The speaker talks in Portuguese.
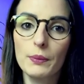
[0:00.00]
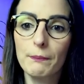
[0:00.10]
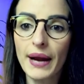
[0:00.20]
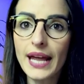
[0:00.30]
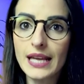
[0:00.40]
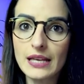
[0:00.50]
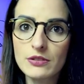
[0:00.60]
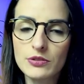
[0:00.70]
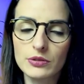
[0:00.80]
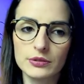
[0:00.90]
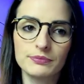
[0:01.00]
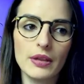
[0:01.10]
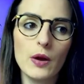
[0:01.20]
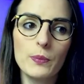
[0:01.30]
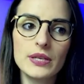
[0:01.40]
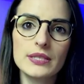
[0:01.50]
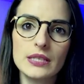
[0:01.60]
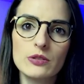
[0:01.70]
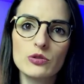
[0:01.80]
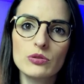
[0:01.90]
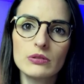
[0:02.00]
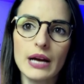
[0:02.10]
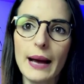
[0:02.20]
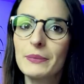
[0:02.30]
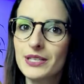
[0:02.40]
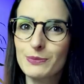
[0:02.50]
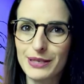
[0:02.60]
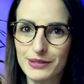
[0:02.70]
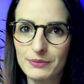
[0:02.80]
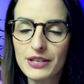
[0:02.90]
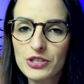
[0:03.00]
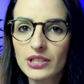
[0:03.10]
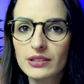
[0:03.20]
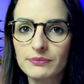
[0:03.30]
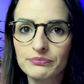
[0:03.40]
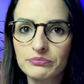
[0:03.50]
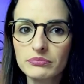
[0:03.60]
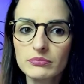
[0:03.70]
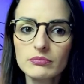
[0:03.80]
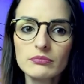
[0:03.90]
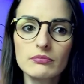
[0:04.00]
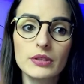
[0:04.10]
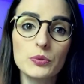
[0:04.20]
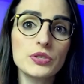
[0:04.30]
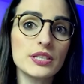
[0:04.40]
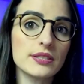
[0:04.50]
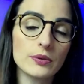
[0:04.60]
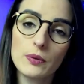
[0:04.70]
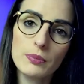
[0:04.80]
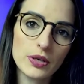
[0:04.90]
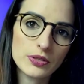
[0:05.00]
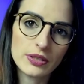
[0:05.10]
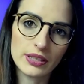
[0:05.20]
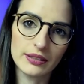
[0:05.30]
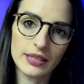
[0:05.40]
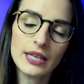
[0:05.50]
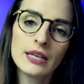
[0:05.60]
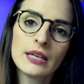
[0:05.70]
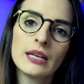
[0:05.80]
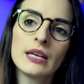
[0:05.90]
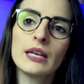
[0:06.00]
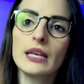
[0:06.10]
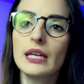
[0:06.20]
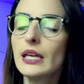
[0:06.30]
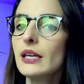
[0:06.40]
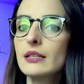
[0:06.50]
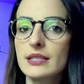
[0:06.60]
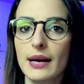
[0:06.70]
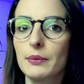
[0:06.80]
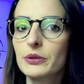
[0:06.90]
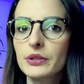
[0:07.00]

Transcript: Para isso, eu preciso abrir espaço na minha agenda. Então, sexta eu não posso atender e sábado